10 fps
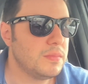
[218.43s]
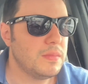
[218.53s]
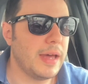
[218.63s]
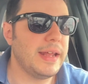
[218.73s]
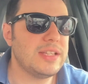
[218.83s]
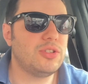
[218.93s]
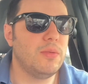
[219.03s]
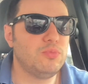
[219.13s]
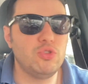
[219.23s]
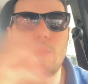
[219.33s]

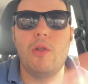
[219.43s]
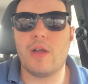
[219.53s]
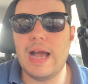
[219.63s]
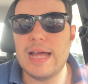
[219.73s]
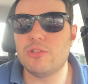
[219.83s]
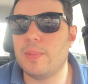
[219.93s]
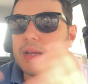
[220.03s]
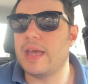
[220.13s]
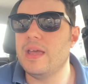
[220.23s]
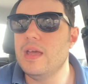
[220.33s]
Adesso tutto bloccato
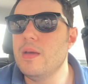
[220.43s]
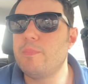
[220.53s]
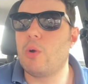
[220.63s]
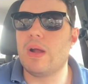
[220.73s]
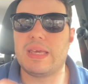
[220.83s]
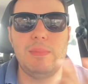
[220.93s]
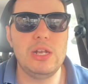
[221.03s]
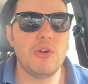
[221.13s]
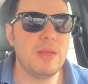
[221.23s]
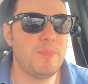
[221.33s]
perché per qualche
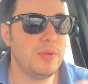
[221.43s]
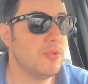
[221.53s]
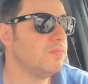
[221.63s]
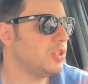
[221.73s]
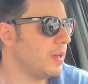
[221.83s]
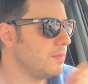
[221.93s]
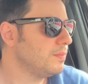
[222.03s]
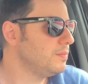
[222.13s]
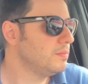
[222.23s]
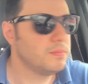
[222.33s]
milione in più, cioè,
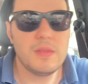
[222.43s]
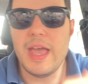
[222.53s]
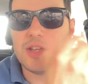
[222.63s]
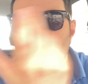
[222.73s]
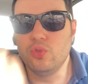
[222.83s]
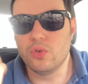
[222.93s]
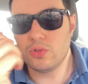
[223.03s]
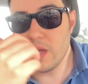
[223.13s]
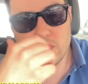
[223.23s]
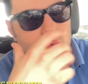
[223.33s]
è
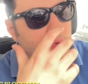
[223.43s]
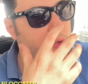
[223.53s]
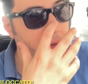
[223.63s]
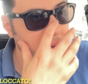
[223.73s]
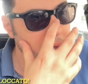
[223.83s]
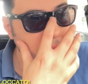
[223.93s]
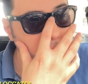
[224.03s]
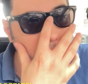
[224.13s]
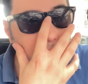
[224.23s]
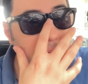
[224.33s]
assurdo, è assurdo.
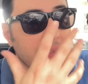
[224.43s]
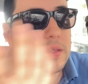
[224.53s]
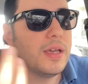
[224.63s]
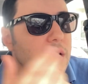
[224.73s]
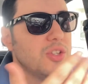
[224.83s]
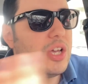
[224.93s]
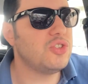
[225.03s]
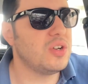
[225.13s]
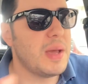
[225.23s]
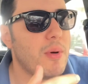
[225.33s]
Comunque ragazzi, ci
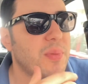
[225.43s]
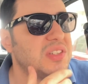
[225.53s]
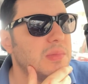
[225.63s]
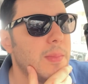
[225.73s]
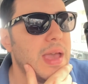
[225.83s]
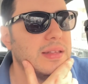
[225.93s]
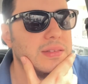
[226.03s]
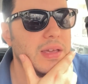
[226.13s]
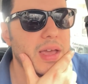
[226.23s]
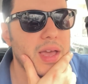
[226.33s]
aggiorniamo
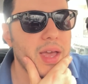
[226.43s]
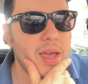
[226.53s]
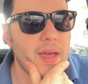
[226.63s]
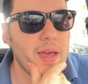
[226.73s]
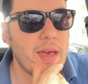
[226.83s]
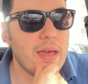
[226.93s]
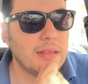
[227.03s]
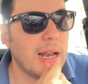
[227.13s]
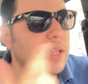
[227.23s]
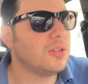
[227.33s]
prossimamente,
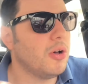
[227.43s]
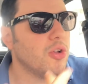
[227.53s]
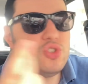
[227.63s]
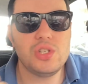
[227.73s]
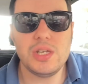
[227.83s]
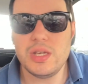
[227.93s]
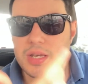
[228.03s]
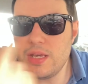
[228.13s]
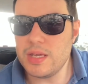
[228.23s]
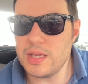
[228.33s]
tra l'altro
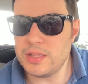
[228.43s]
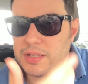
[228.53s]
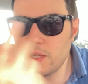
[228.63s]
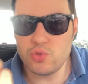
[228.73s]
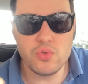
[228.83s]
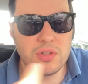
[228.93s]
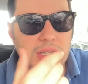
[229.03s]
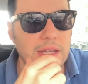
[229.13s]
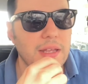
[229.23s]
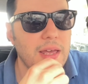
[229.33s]
oggi, 30 giugno,
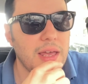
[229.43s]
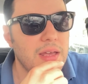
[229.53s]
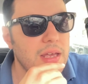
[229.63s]
scade